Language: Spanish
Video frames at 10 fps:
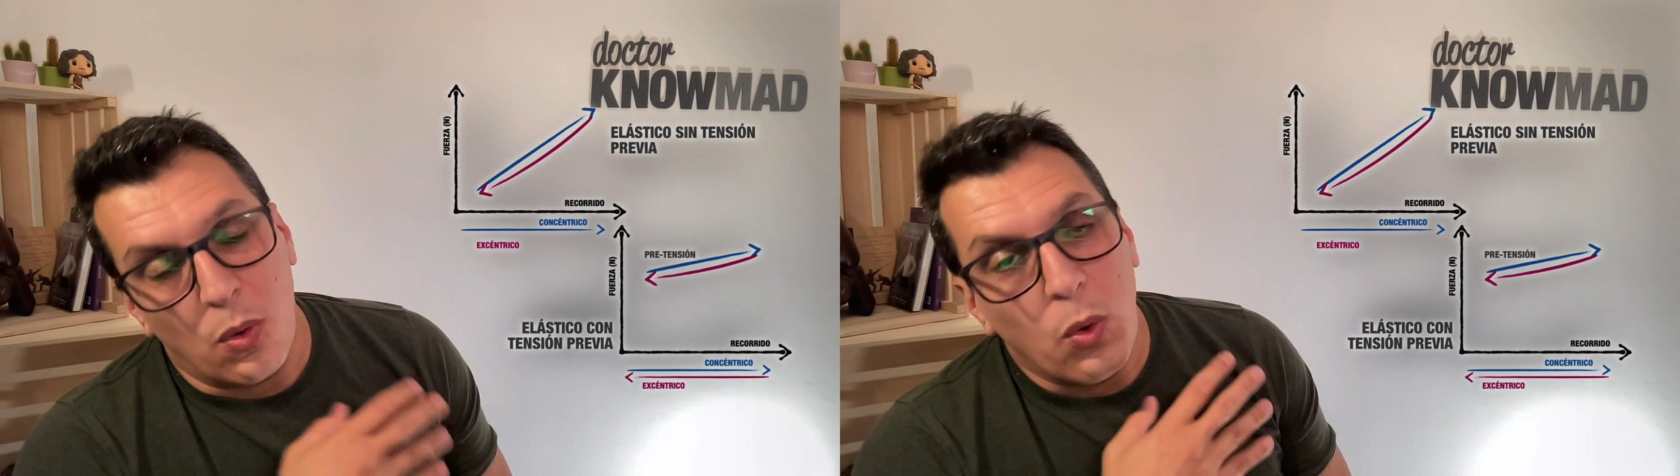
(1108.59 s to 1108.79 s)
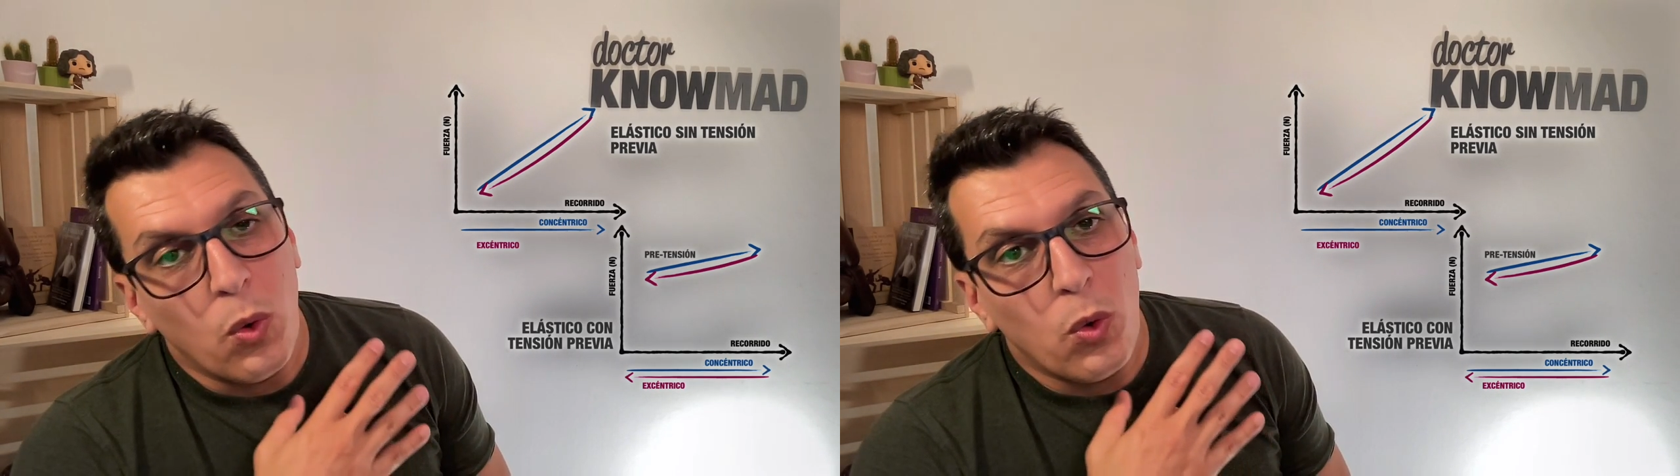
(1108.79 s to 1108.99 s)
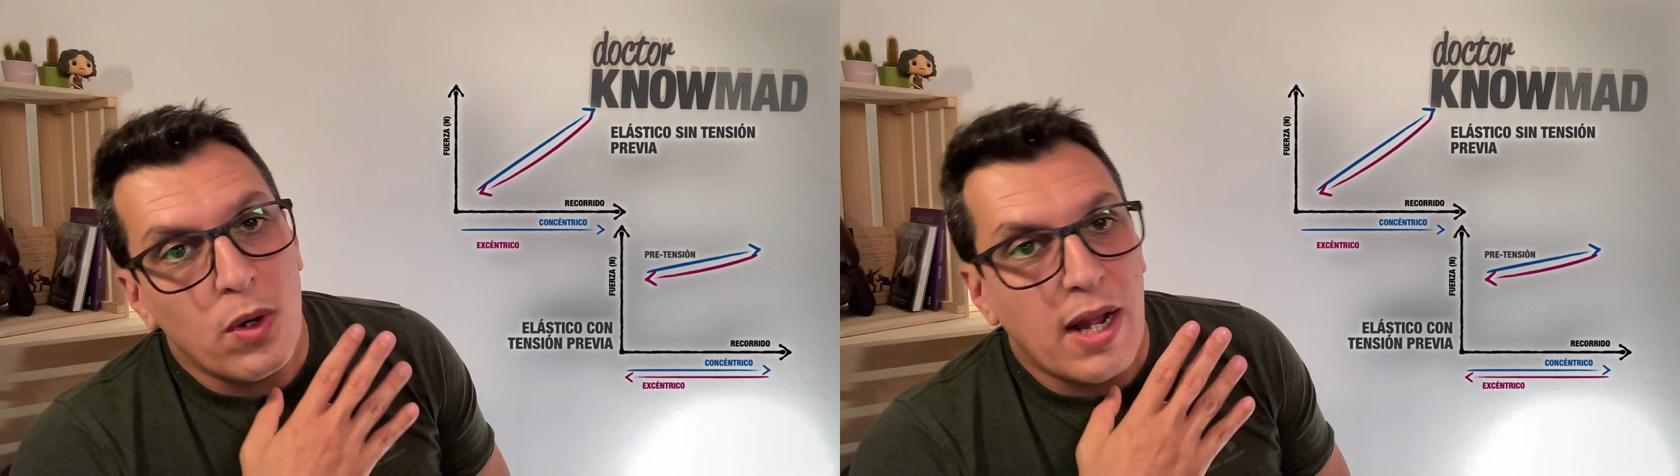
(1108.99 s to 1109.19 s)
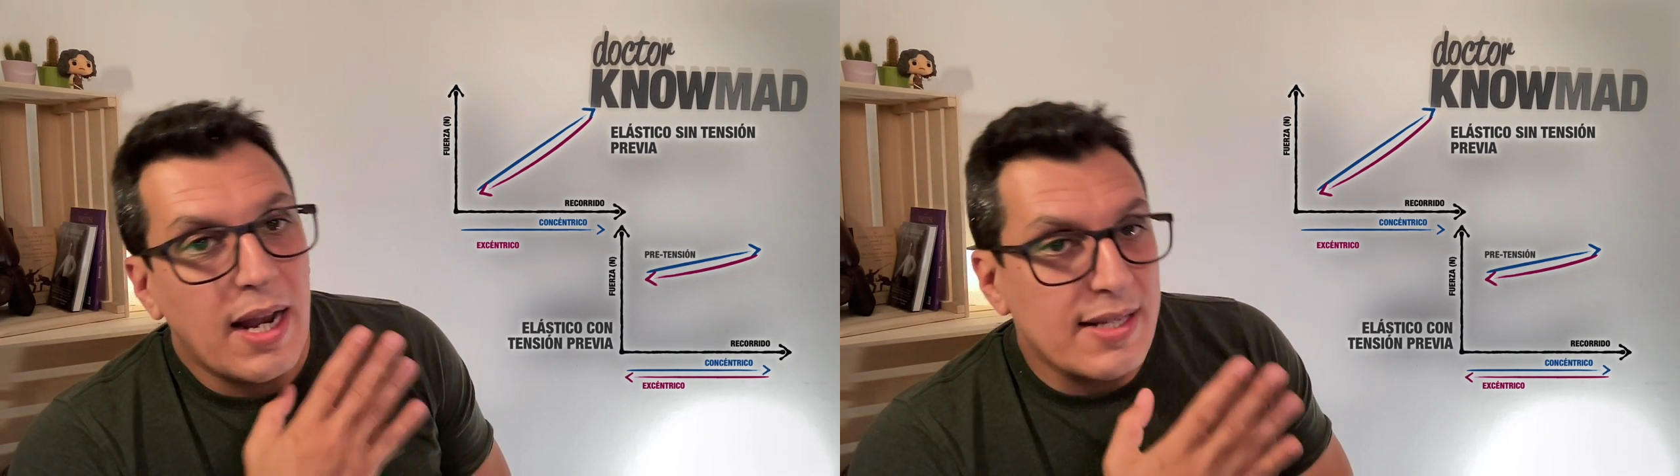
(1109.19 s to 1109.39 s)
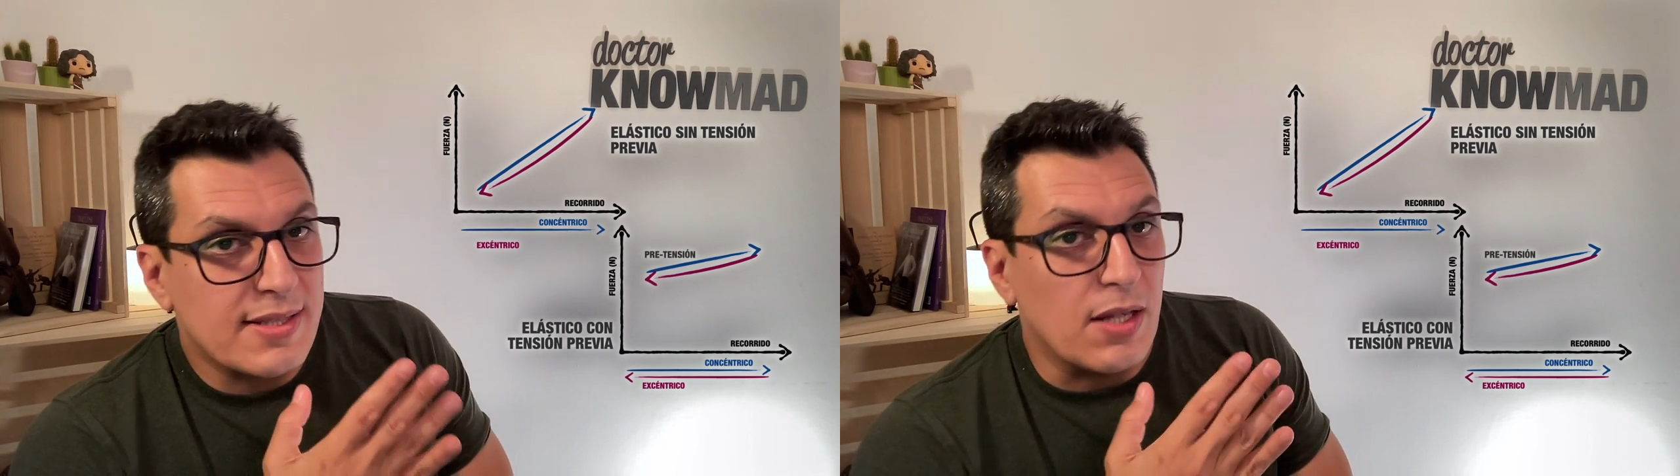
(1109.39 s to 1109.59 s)
Un
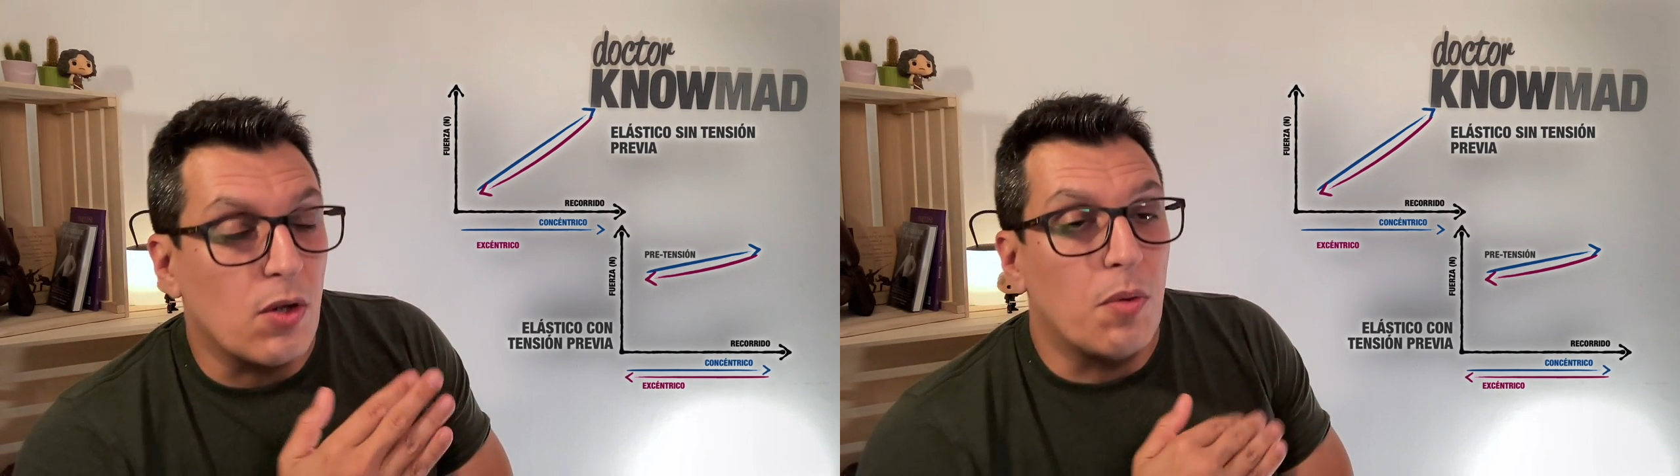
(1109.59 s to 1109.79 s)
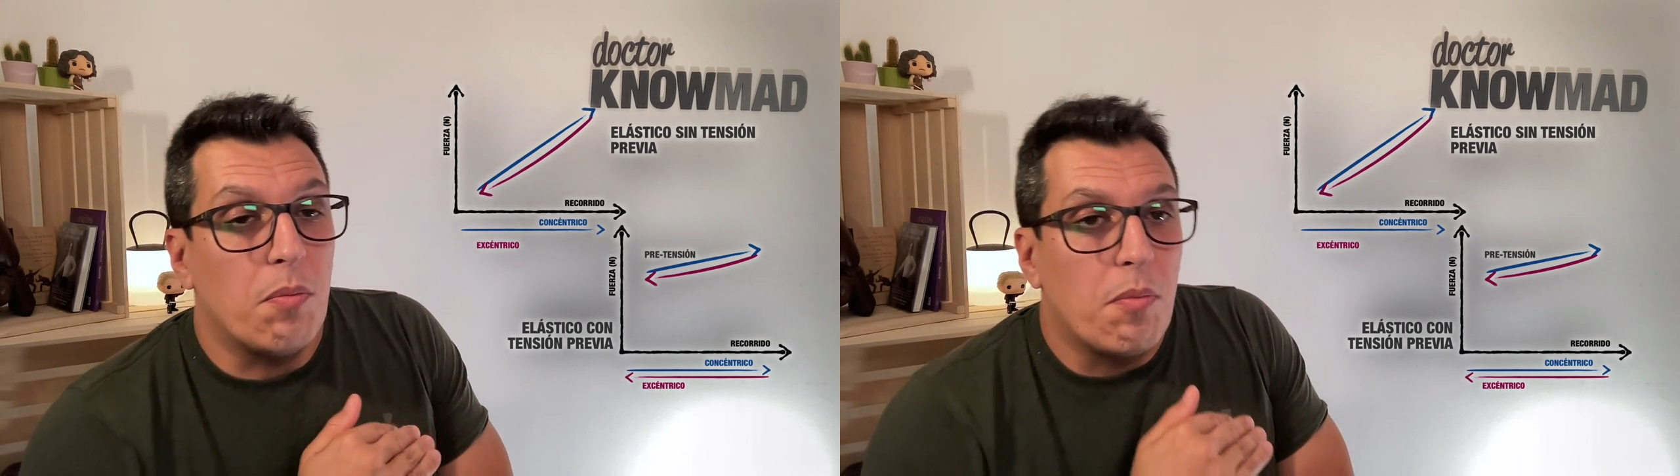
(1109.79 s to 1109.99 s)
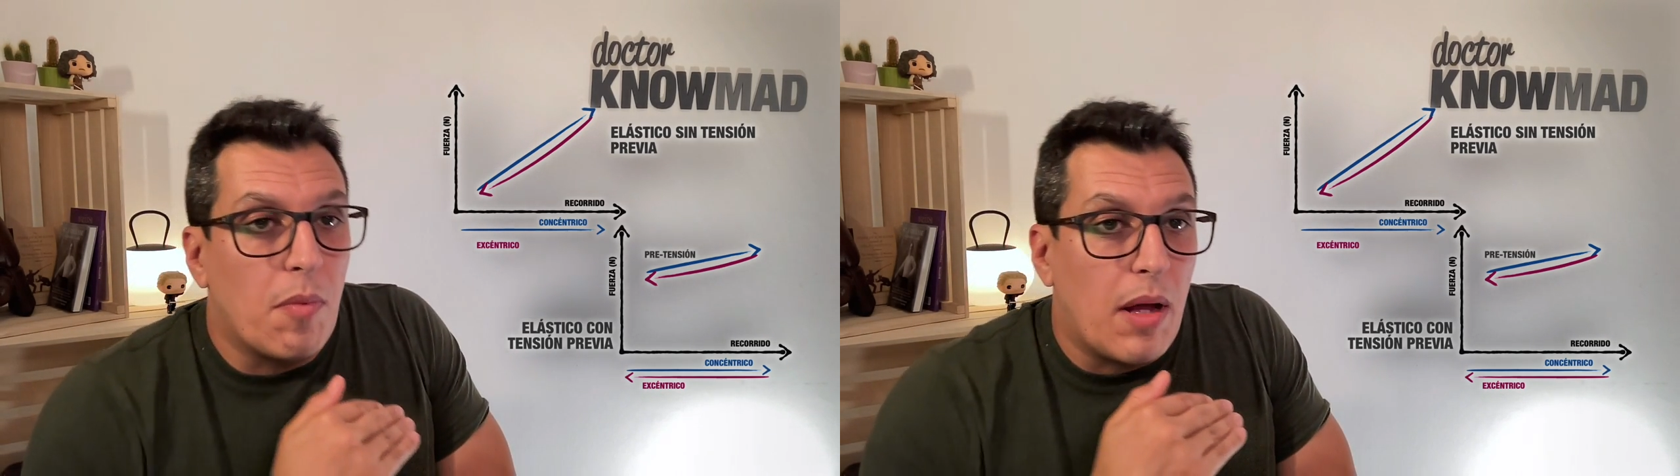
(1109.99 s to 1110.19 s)
elástico eh,